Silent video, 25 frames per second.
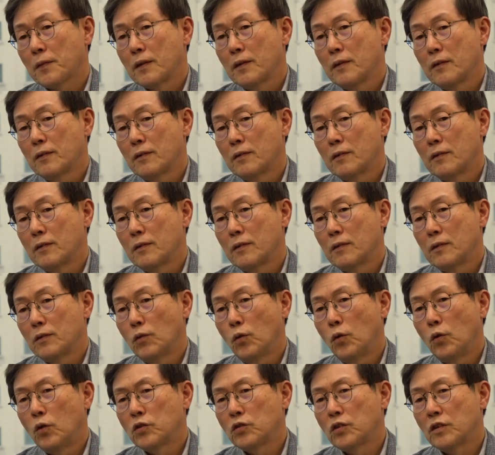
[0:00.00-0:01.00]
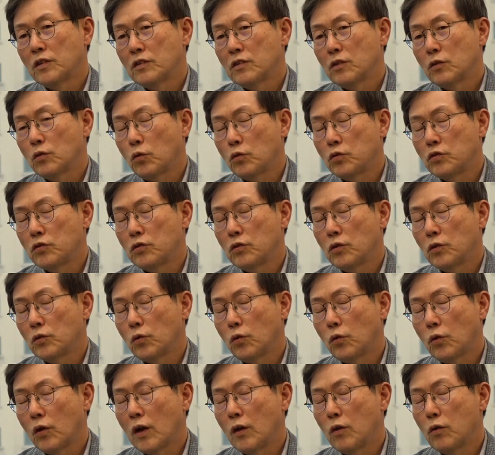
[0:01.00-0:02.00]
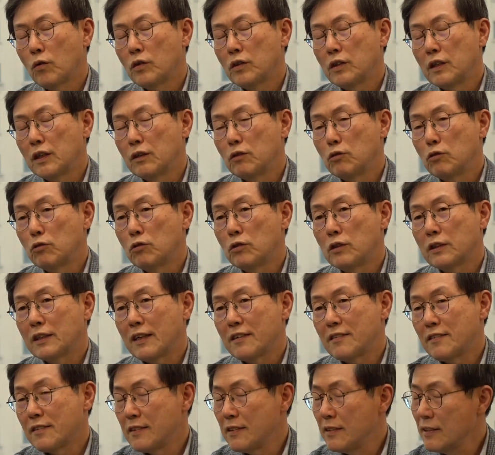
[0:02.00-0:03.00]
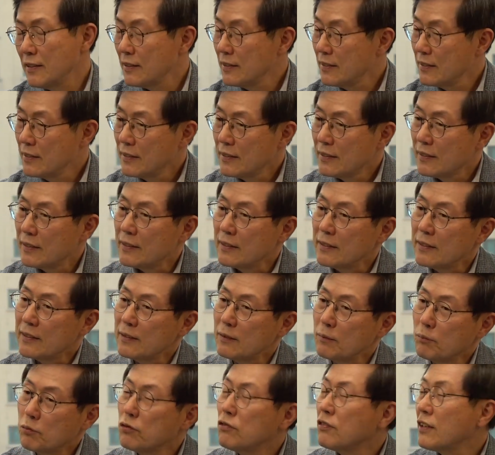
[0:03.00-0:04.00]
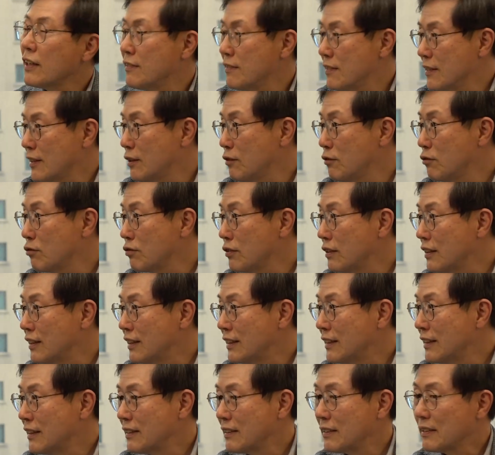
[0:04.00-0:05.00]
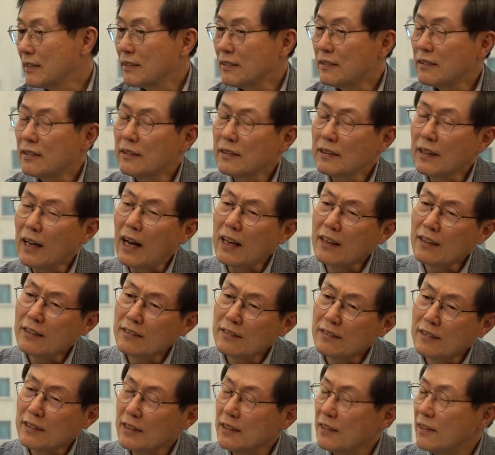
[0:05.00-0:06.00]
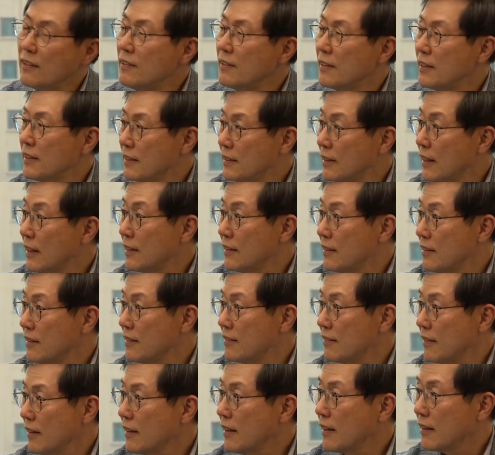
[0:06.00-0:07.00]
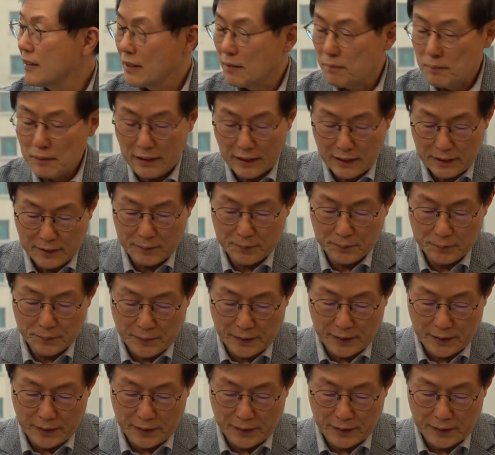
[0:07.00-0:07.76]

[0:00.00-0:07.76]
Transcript: 어, 농어촌에서 도시로 돌아오는 인구를 다시 예, 분산시킬 수 있는 음. 그런 가능성이 열려 있다 이렇게 생각을 합니다. 아